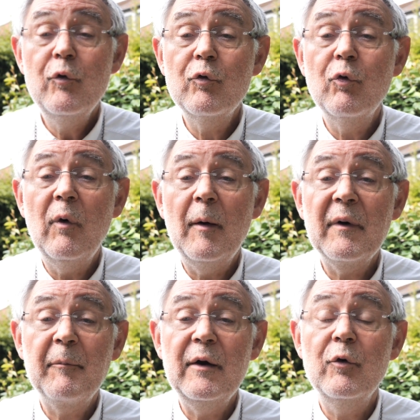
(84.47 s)
nous courons
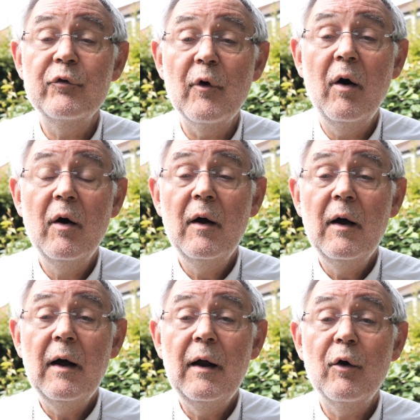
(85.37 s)
après le temps
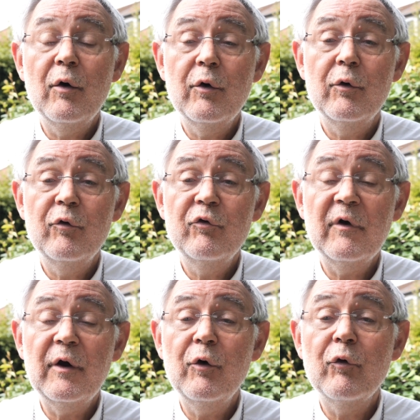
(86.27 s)
alors que
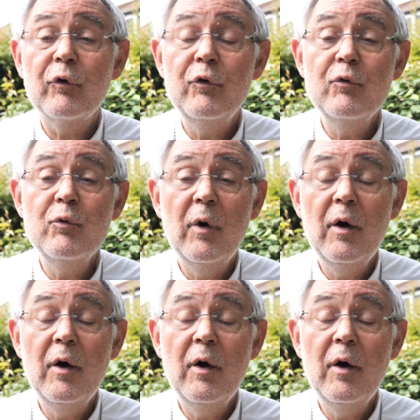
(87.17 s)
chacun d'entre nous